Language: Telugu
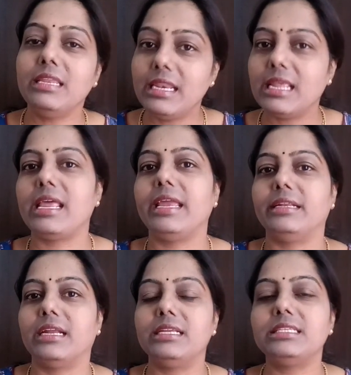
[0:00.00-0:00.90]
నిన్న
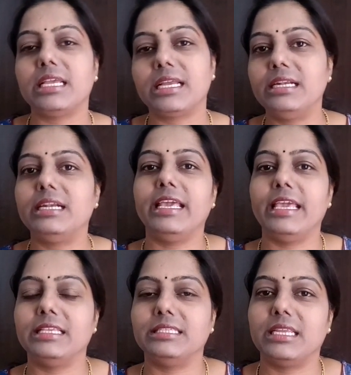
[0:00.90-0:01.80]
నైట్ అంటే సెకండ్ డే
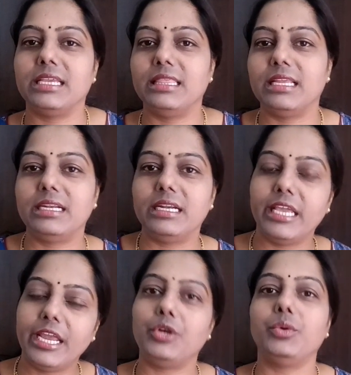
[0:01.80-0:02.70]
ఏం జరిగిందంటే
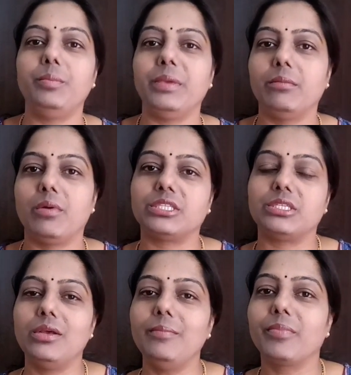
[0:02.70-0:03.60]
డే టూ బిగ్
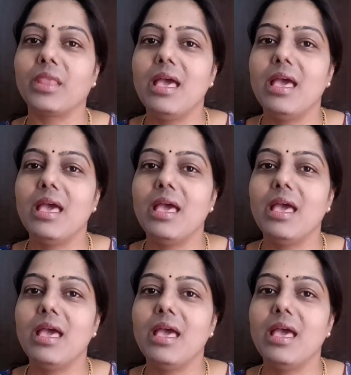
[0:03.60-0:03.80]
బాస్లో